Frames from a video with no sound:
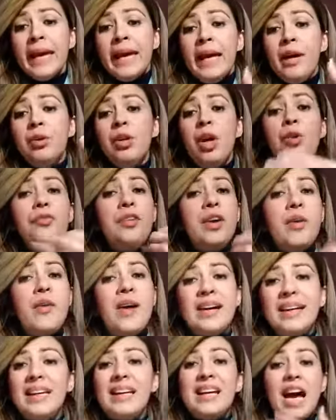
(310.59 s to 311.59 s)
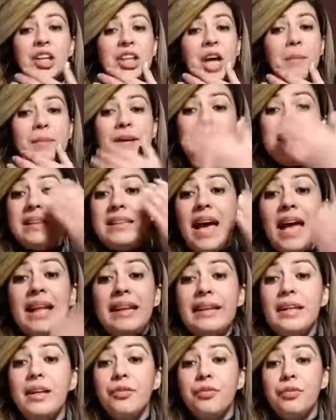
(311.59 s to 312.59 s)
eu não venho aqui gastar minha
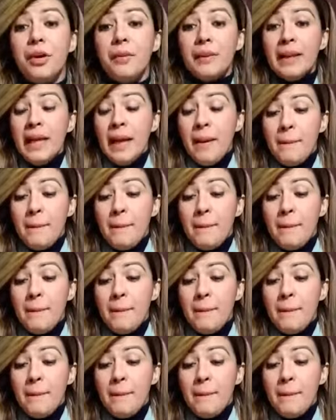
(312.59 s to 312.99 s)
saliva,